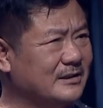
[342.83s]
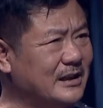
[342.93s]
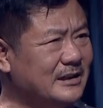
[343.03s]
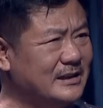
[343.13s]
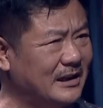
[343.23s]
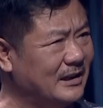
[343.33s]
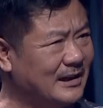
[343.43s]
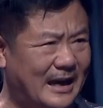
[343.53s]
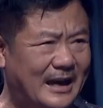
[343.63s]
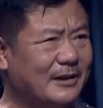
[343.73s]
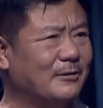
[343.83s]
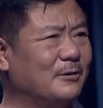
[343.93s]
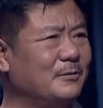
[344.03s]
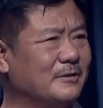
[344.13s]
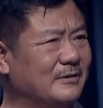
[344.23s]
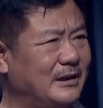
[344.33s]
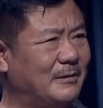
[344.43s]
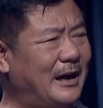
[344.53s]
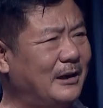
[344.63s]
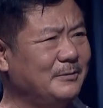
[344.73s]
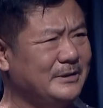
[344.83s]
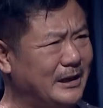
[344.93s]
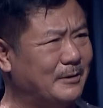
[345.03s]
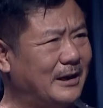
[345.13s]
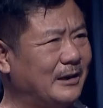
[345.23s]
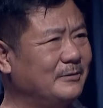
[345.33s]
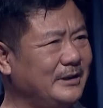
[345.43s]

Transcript: chắc chắn là cả hai có lỗi có điều ai lỗi nhiều ai lỗi